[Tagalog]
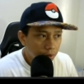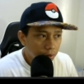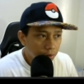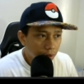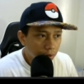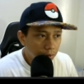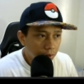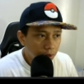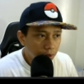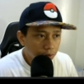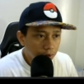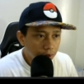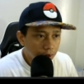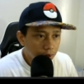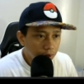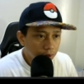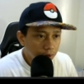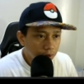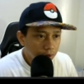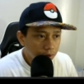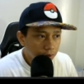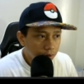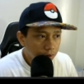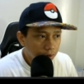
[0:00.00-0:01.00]
Nababaguhin
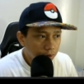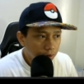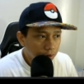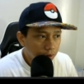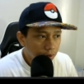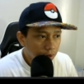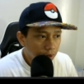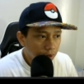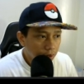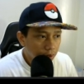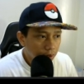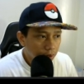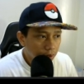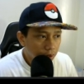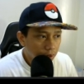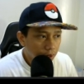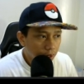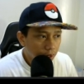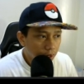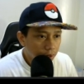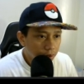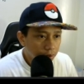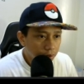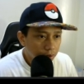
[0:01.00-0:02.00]
nyo. Uh,
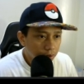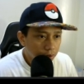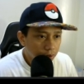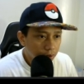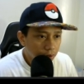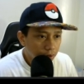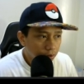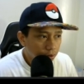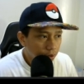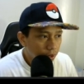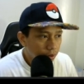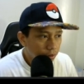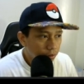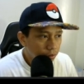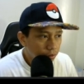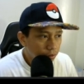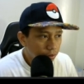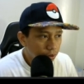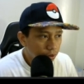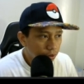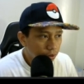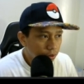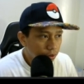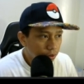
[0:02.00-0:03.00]
yan, itong name.
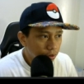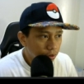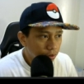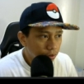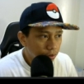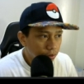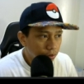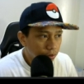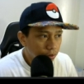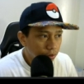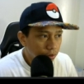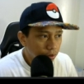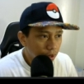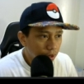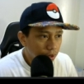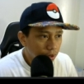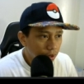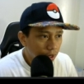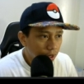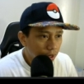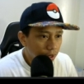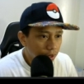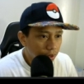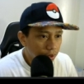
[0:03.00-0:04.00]
So, yung
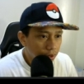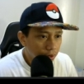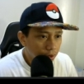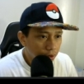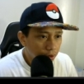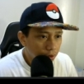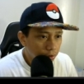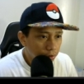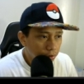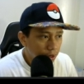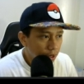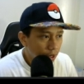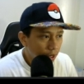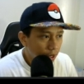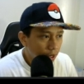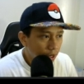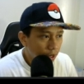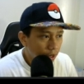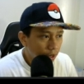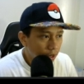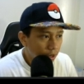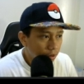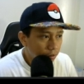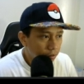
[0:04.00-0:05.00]
unang yan, ito yung
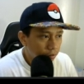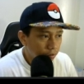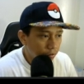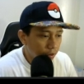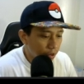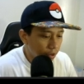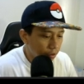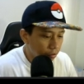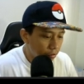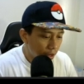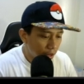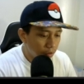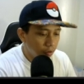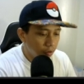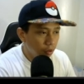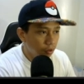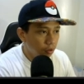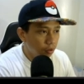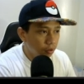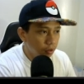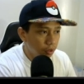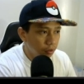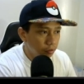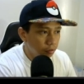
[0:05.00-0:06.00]
pinakaharap. Halimbawa,
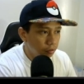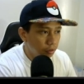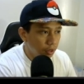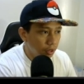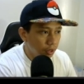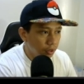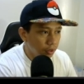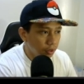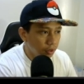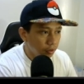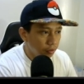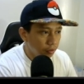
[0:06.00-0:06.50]
Ogi Vlog.